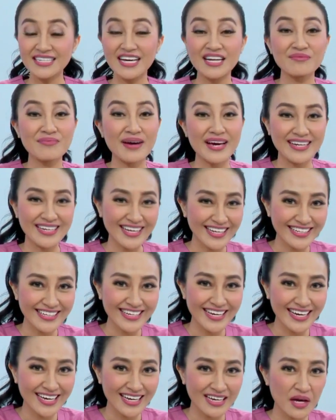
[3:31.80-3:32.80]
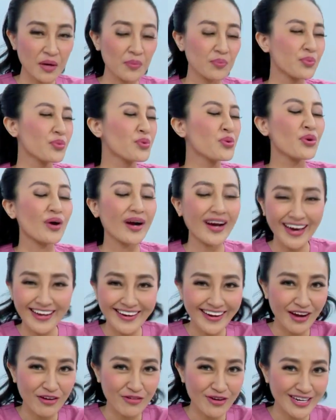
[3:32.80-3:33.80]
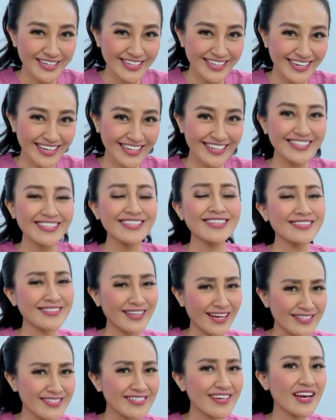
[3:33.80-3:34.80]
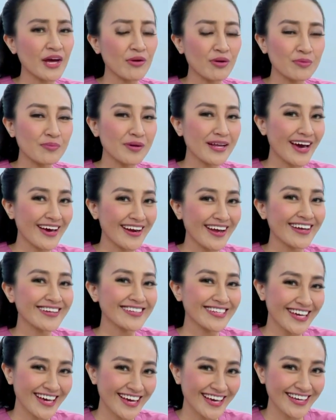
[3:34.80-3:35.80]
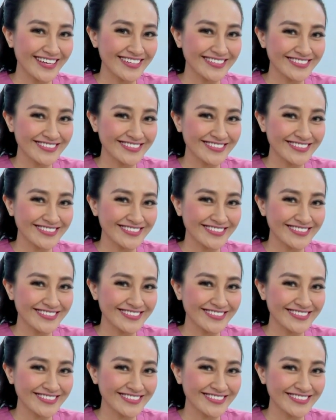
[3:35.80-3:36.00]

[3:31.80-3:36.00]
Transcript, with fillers: dan mainannya, bukan hewannya. Kasihan hewan peliharaannya.